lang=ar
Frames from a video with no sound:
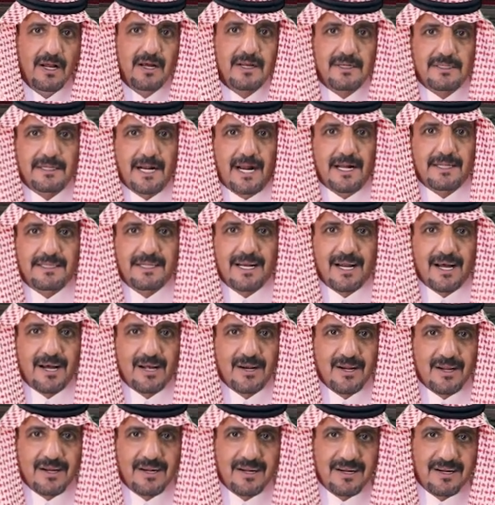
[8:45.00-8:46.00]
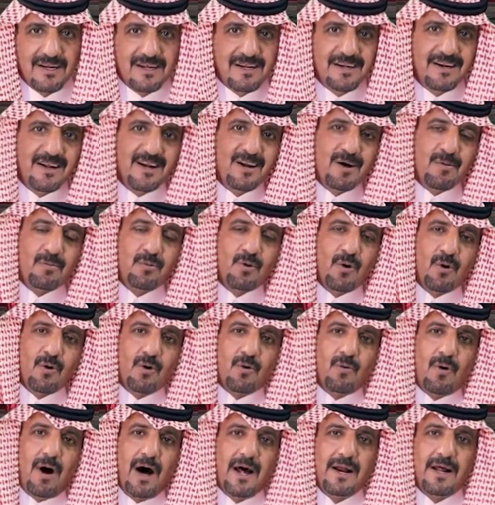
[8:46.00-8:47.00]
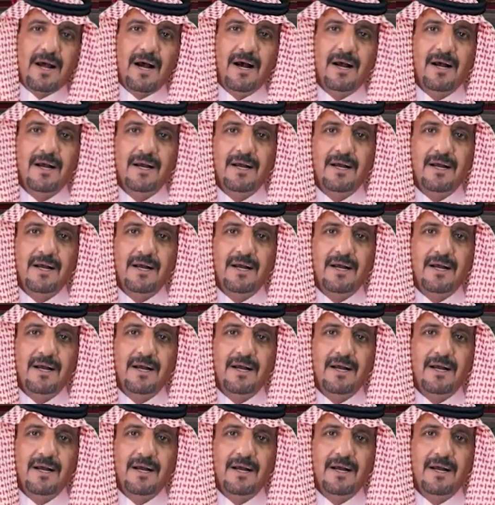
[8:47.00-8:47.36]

رجعت لا لا لا لا لابو واخوانه